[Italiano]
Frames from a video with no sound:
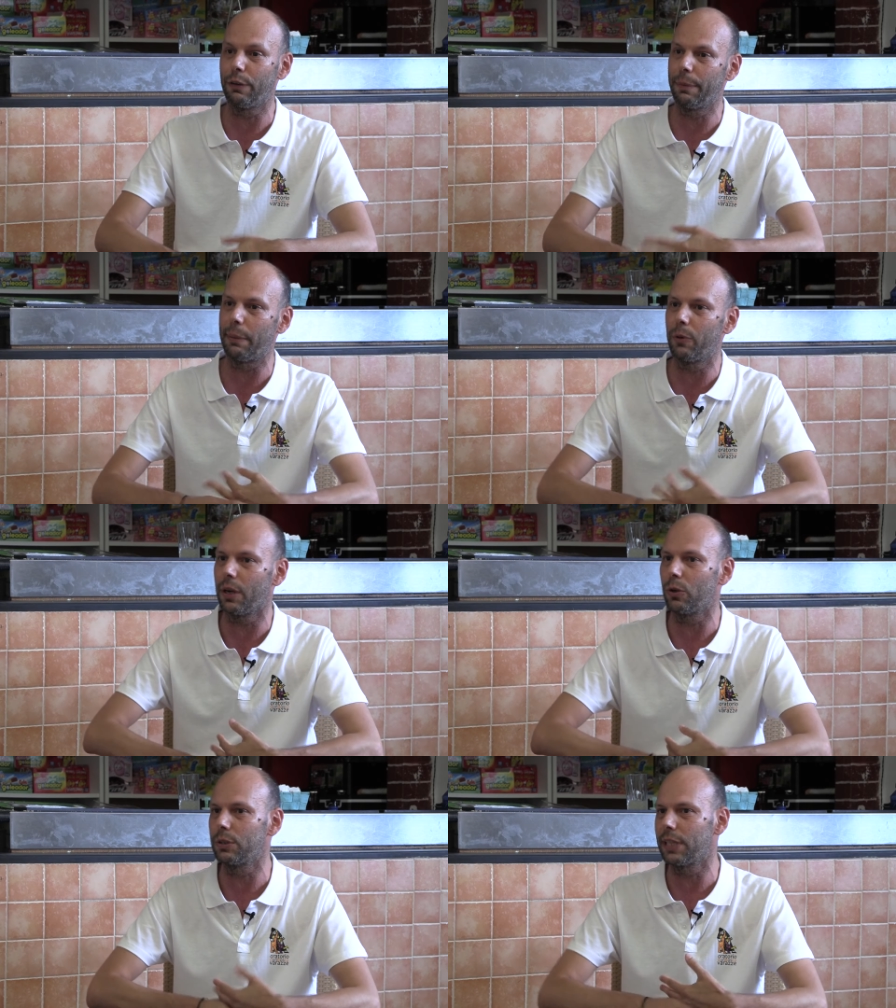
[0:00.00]
dove abbiamo
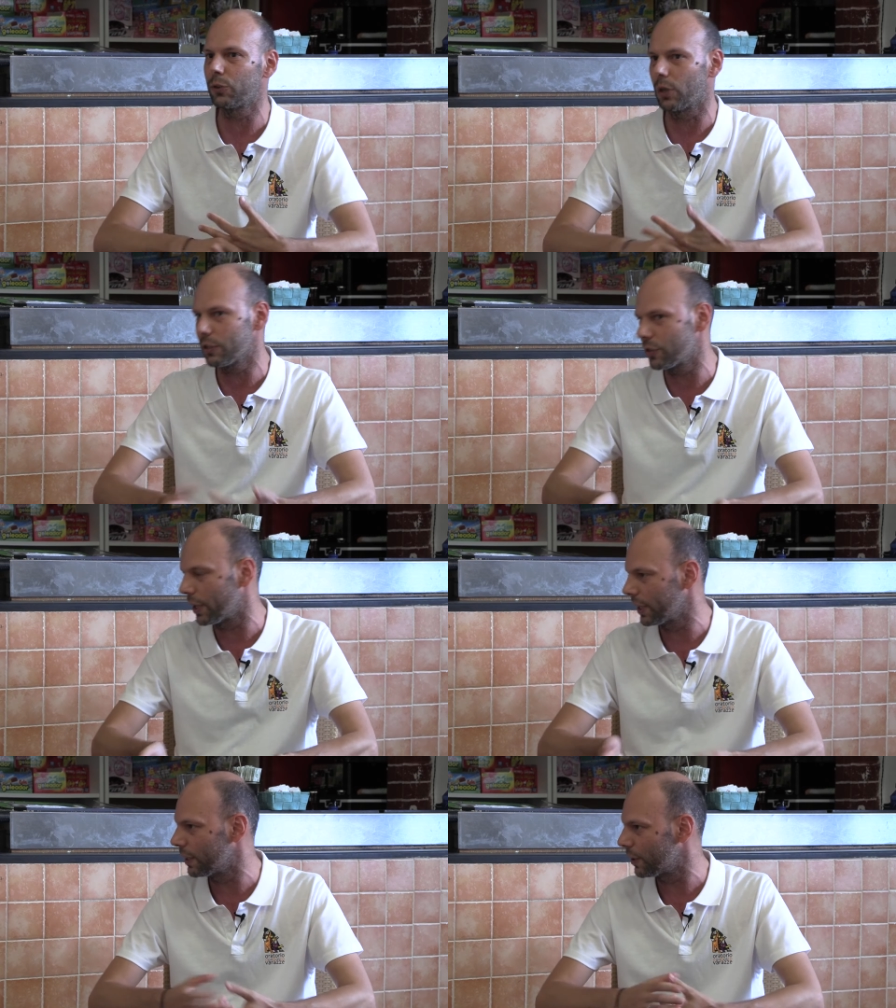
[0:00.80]
raccontato la
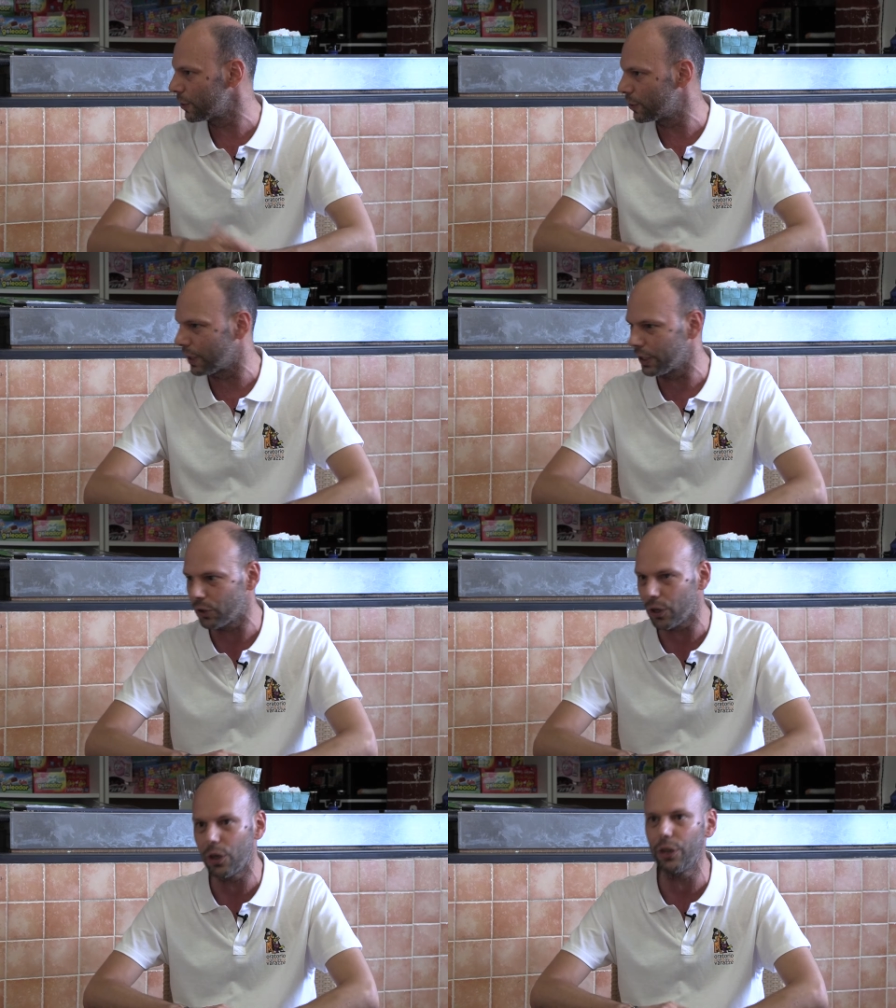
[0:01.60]
storia del nostro
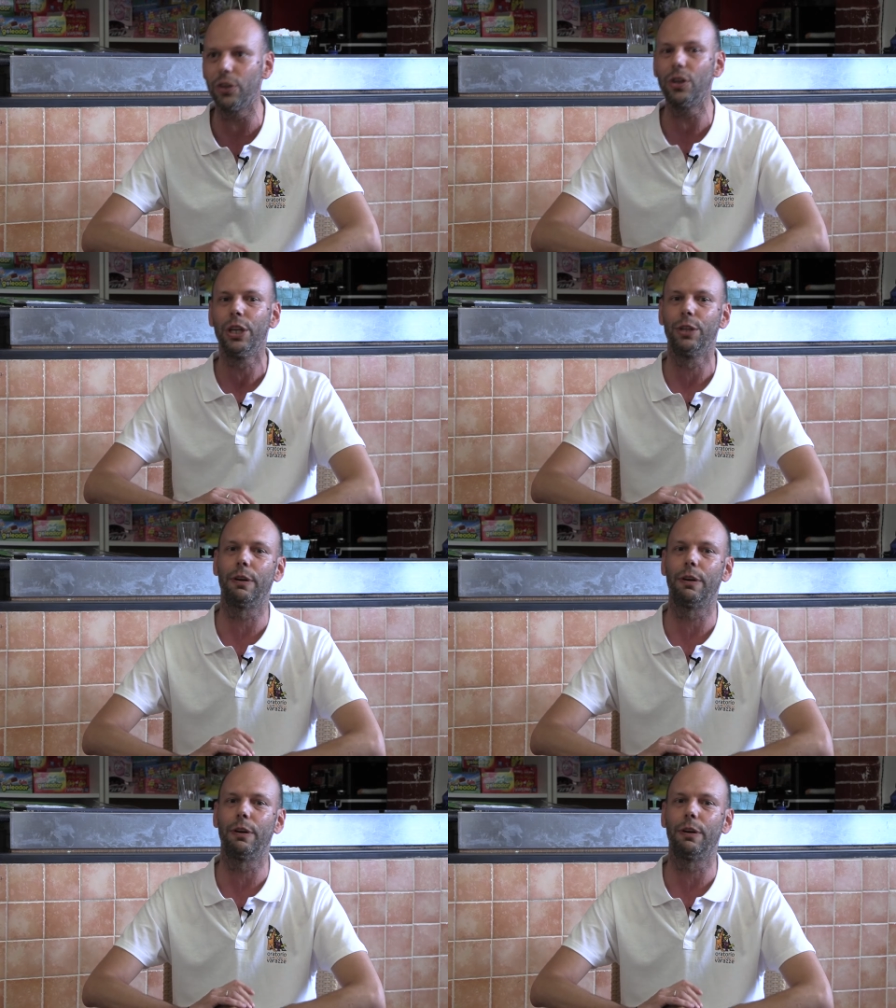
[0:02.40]
oratorio,